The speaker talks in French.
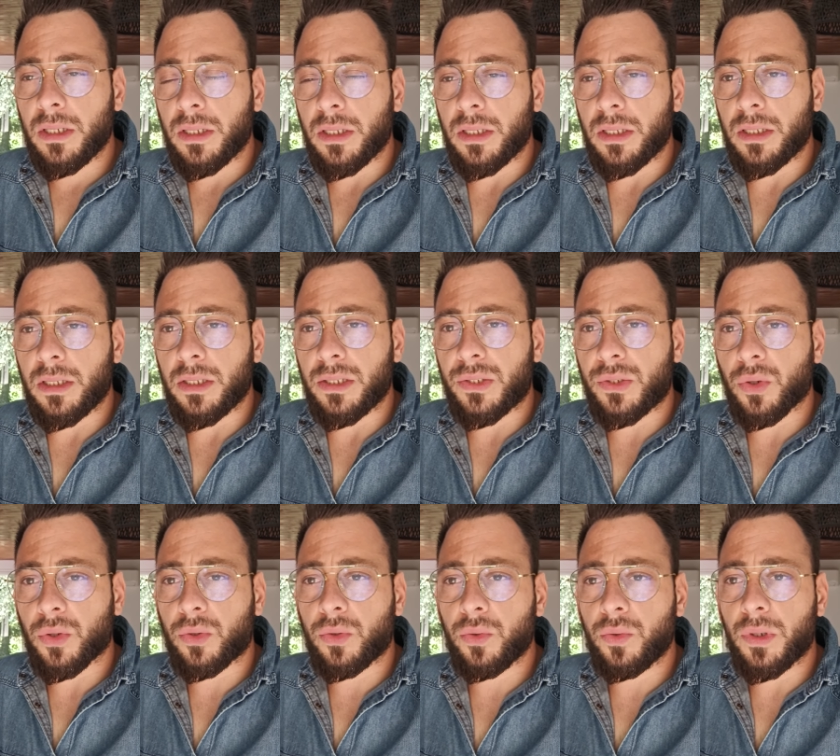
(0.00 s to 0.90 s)
Et
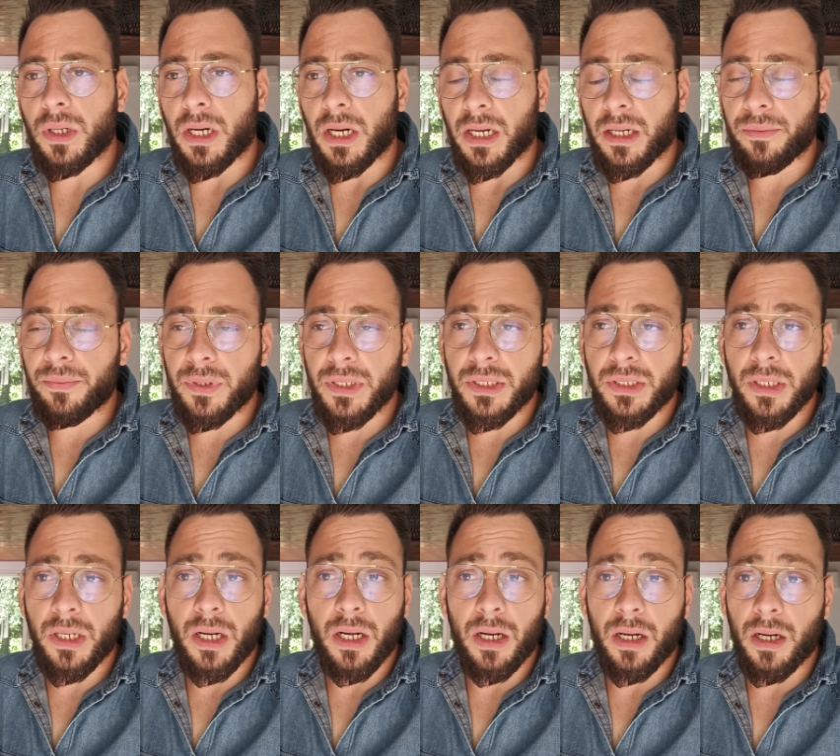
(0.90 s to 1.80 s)
surtout à
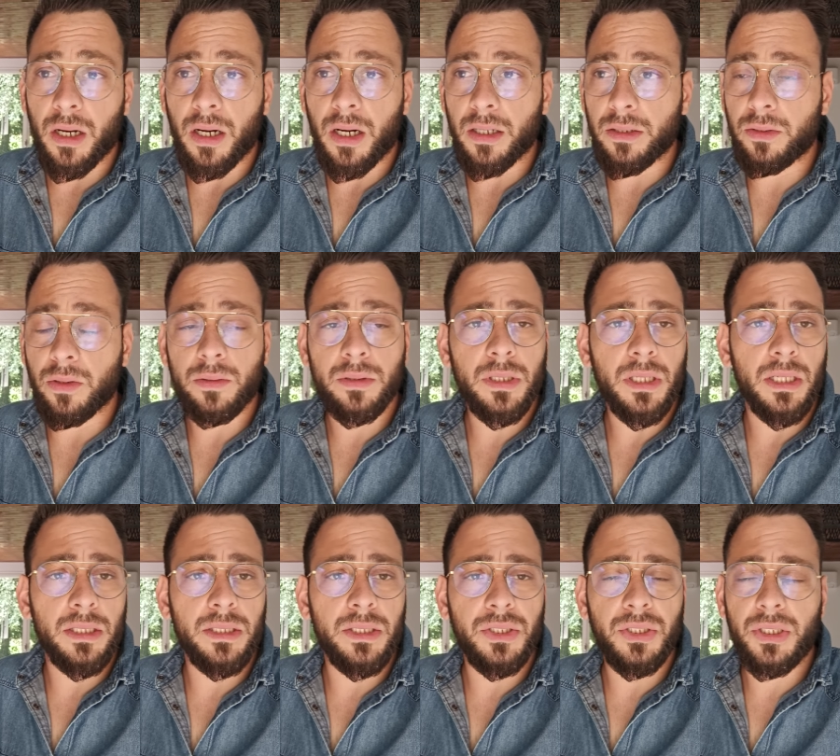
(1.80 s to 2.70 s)
réfléchir à, à d'autres
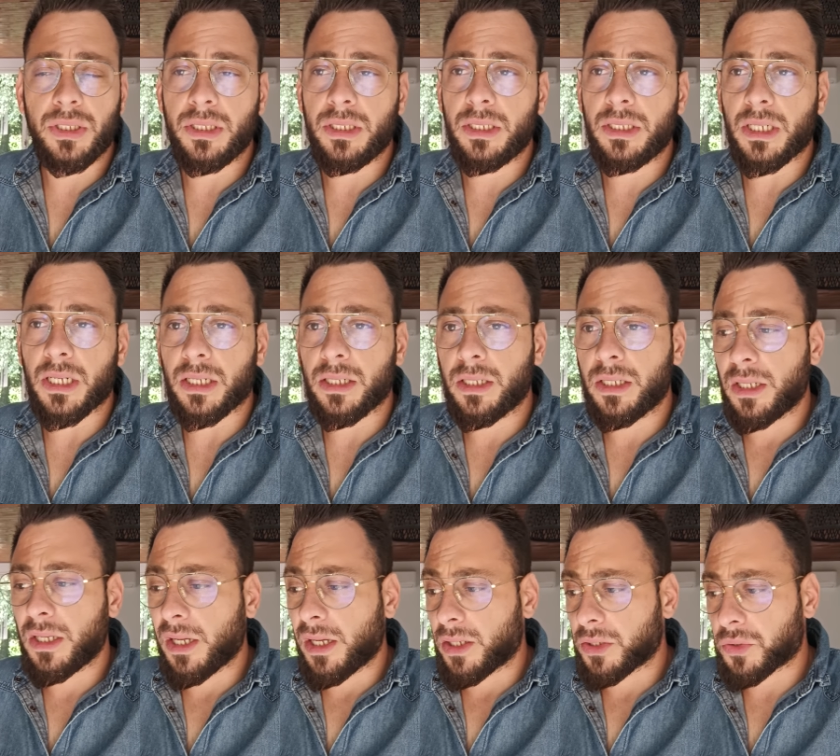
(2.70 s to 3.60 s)
stratégies, à,
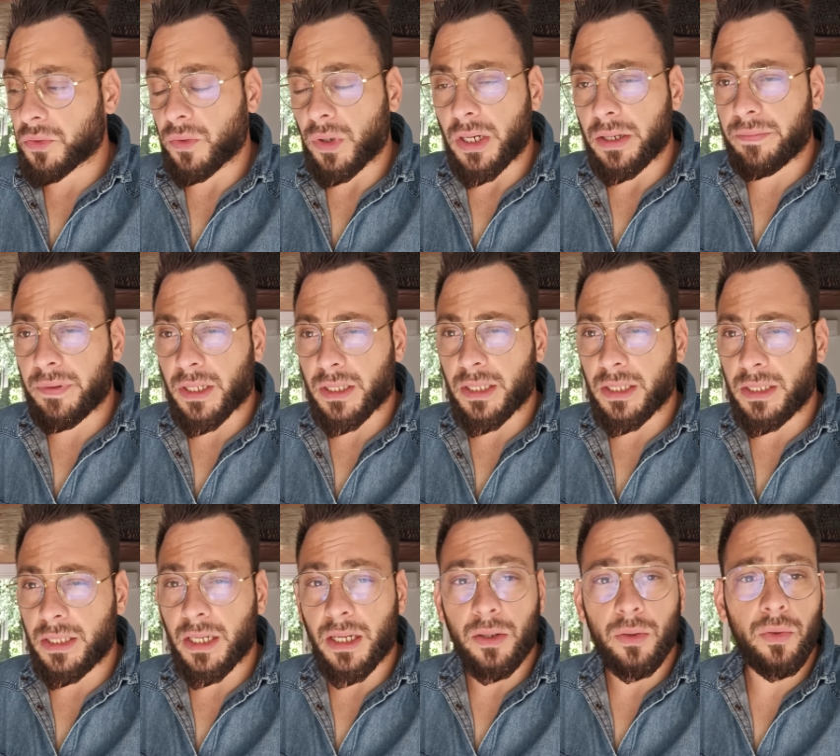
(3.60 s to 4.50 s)
tu vois, à faire des,
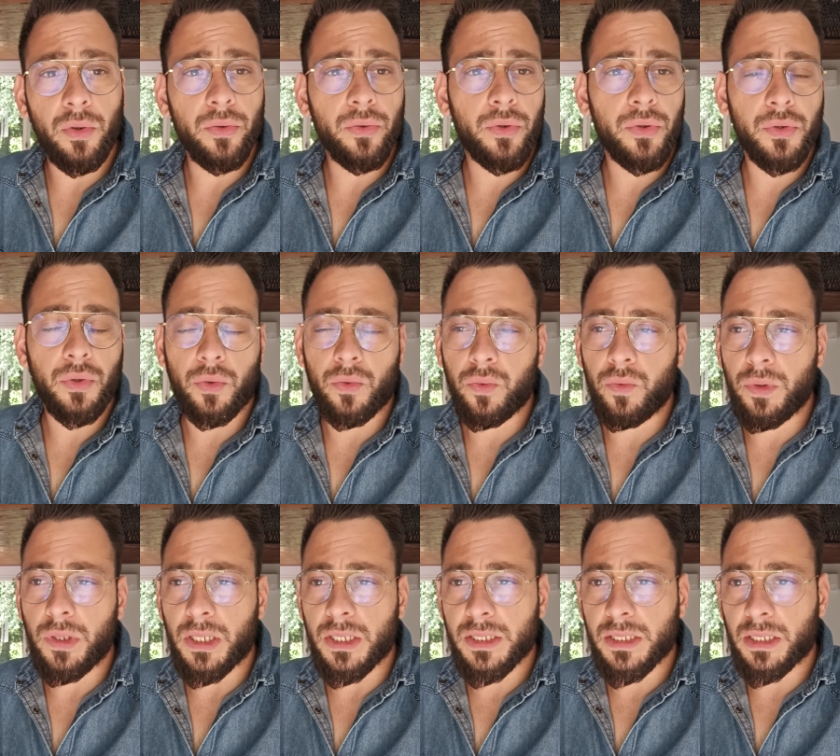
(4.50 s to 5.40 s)
des, rencontres,
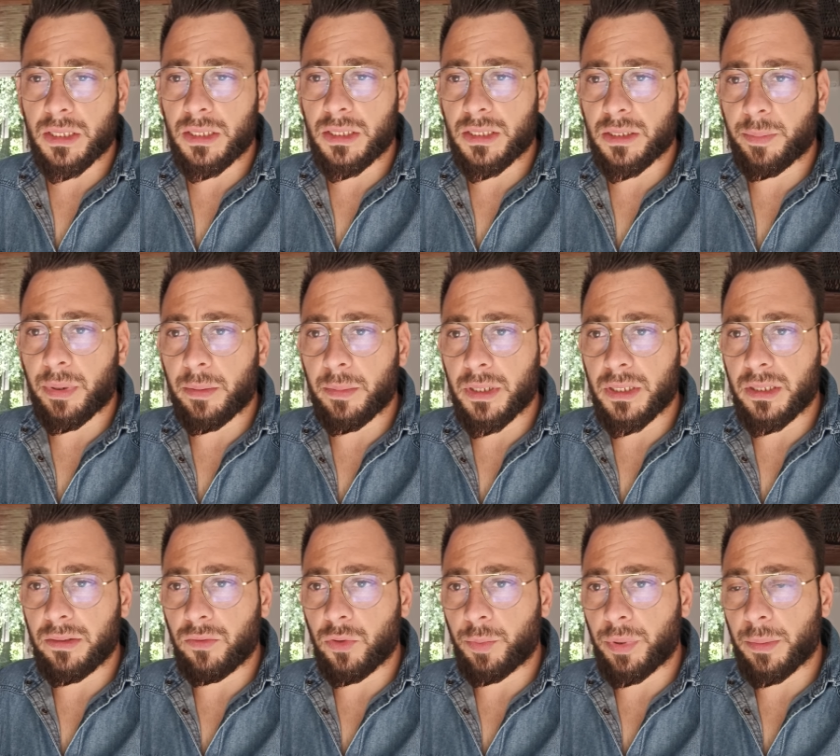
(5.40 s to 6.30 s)
surtout là, cette année, j'ai pas mal
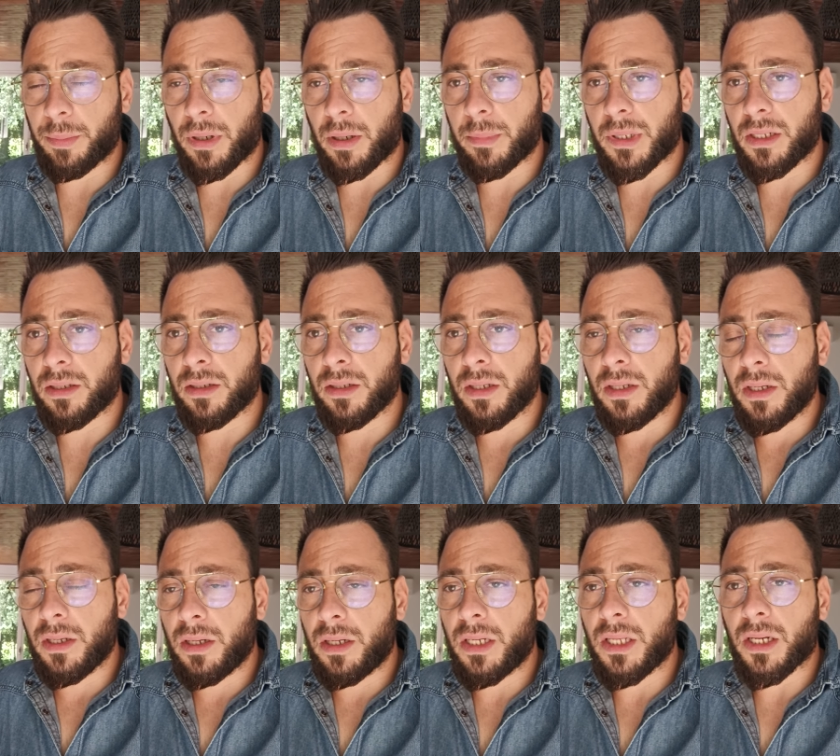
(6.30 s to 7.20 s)
développé, pas mal
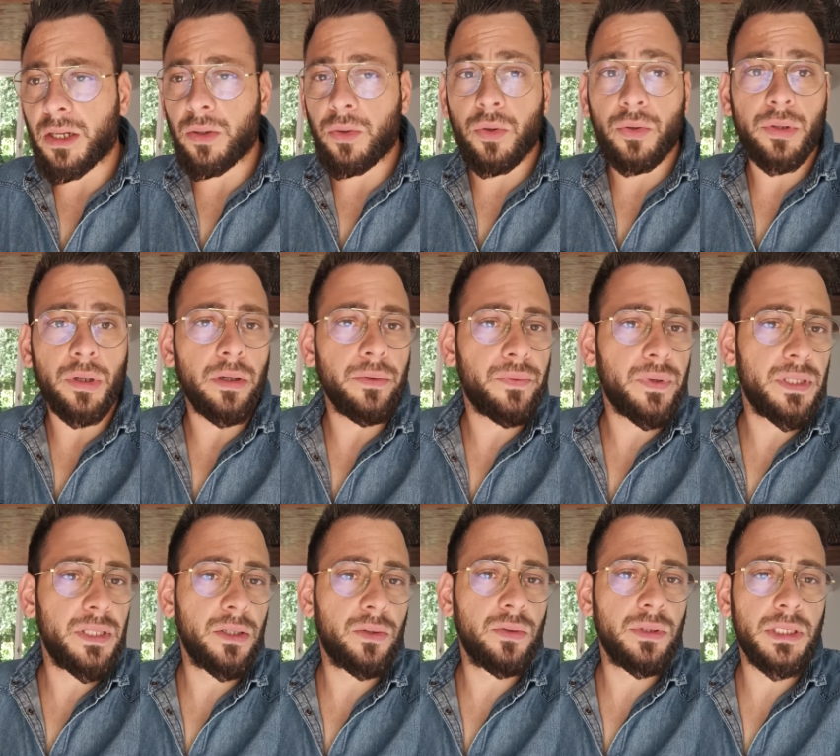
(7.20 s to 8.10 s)
les rencontres en
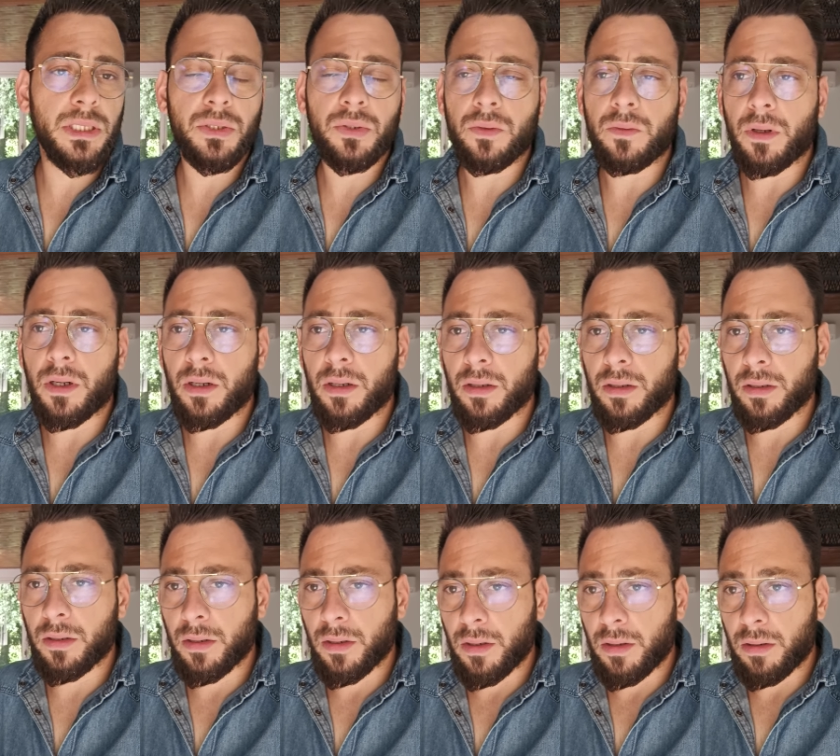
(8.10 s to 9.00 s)
physique aussi, tu vois. Euh,
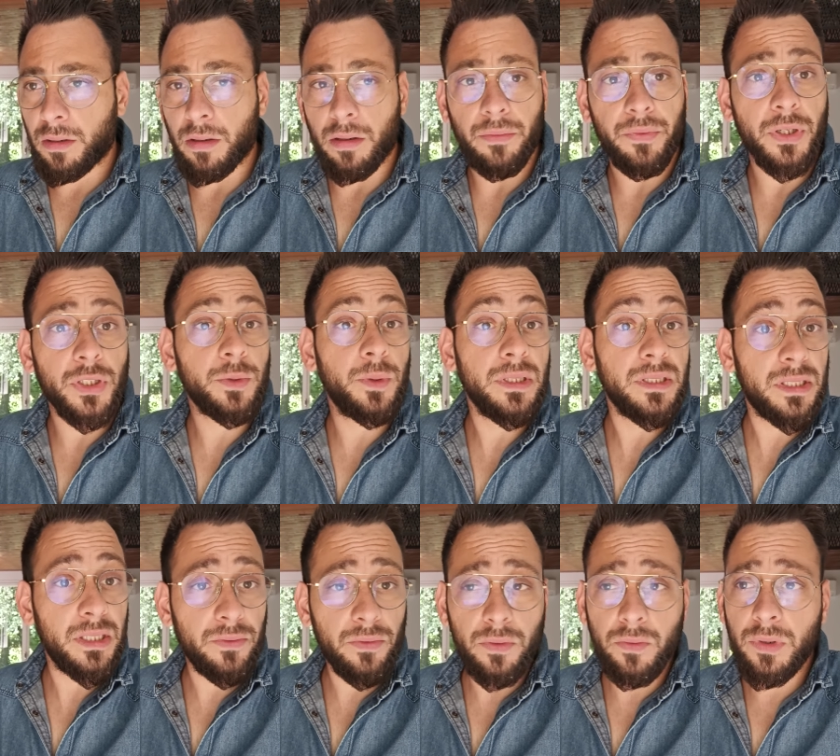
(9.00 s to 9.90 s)
euh, franchement,
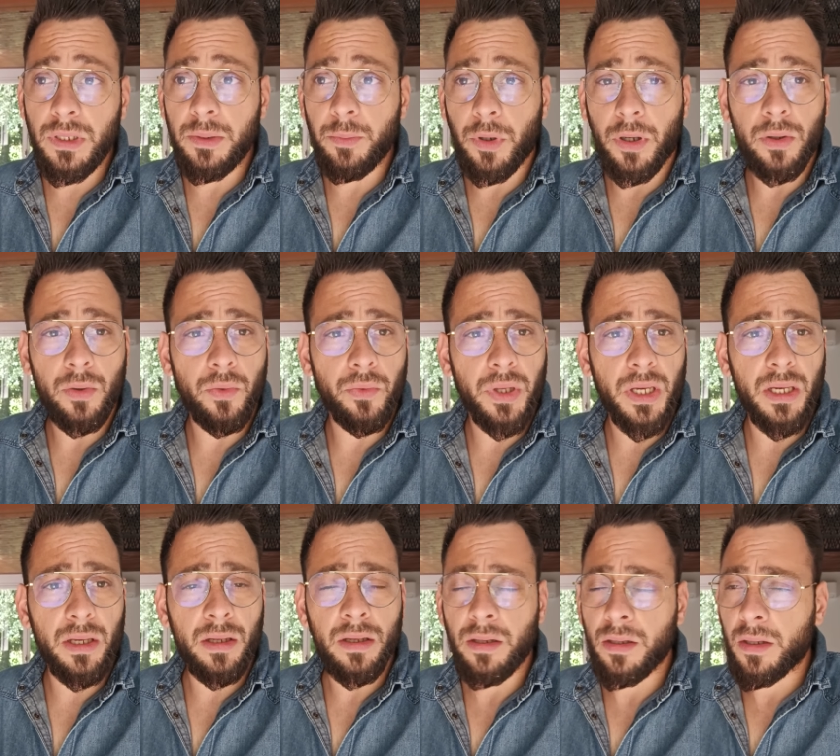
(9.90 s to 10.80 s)
si vous voulez me
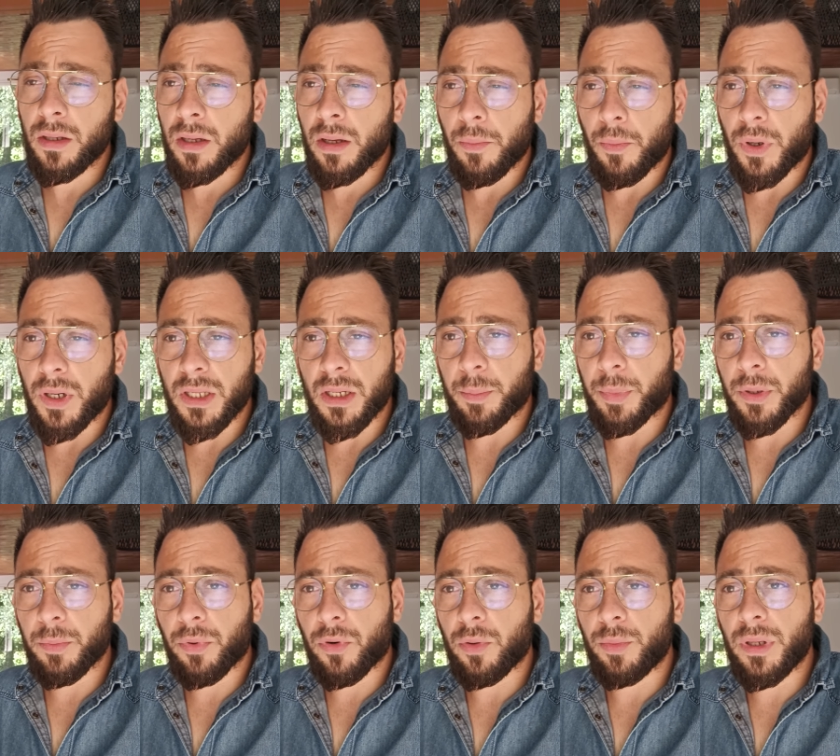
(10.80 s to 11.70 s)
rencontrer, moi, il n'y a
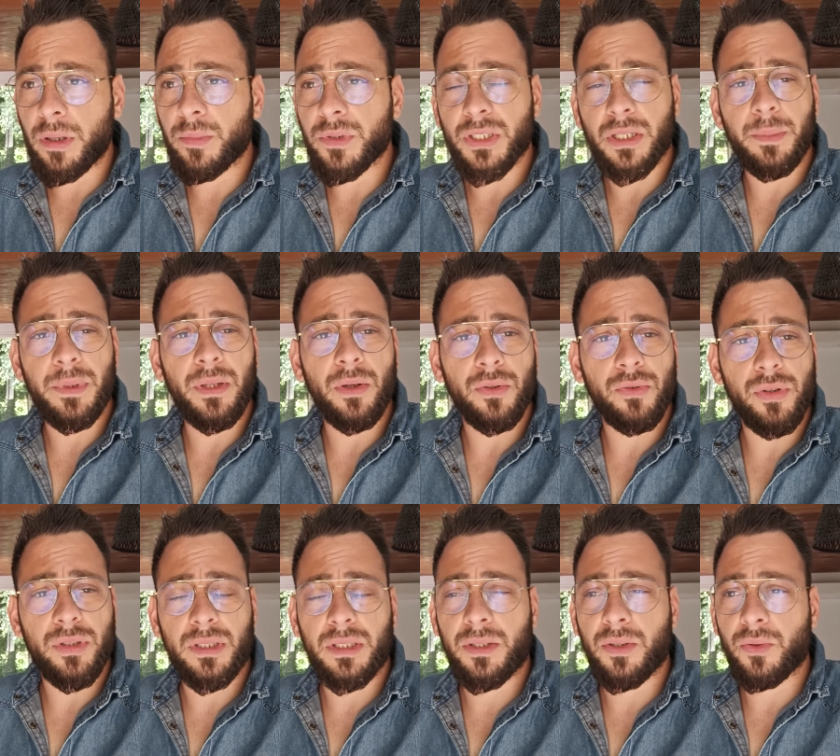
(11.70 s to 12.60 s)
pas de problème, j'habite dans le
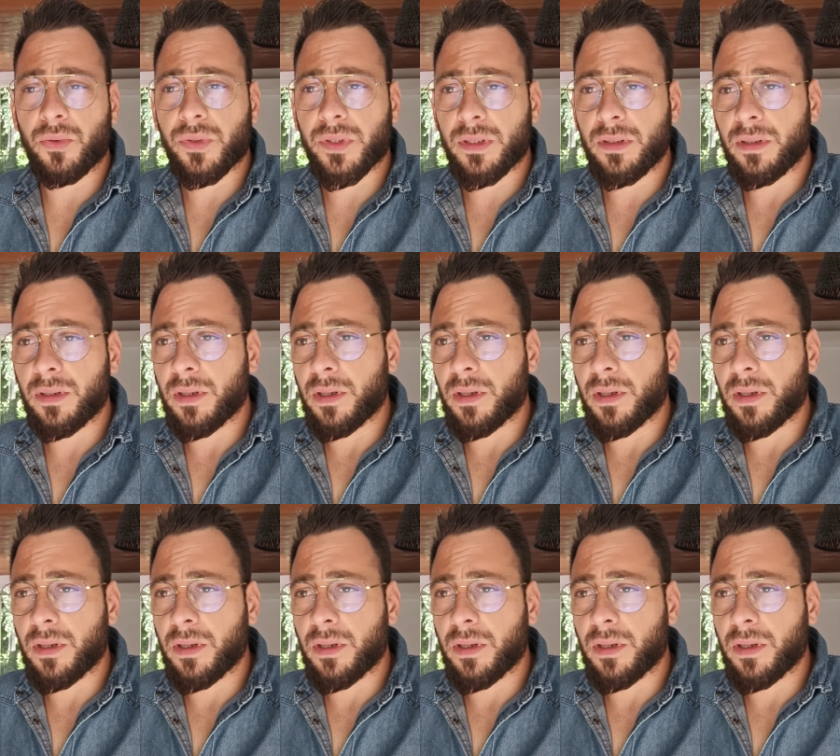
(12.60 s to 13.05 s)
71.